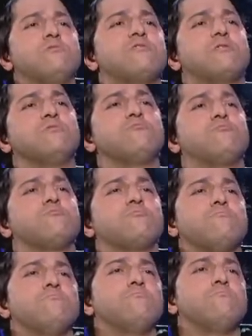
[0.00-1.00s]
89.
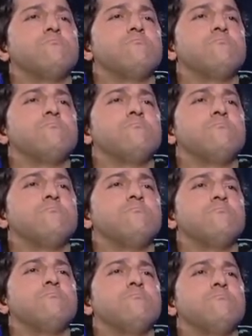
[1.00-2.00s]
Naim
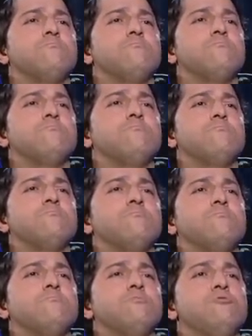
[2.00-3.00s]
Süleymanoğlu'nun Türkiye'ye gelişi.
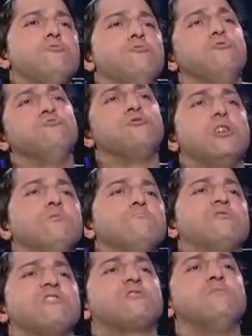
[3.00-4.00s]
Önce
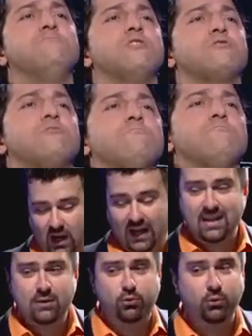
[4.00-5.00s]
85.
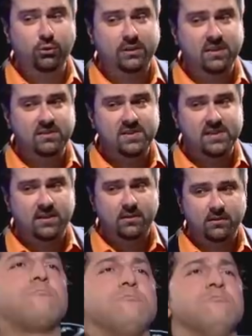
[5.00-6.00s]
Halley kuyruklu yıldızı.
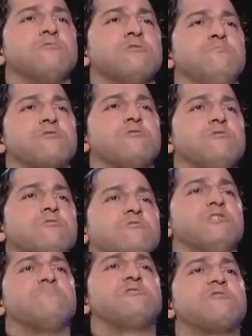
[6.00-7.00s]
Kondurmacalı.
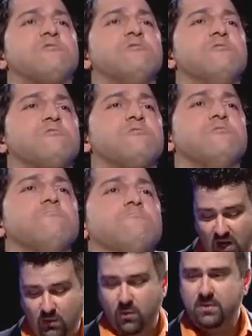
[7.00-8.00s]
Tam 86.
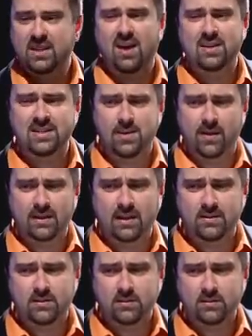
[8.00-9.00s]
Bravo. Bir daha ne zaman gelir?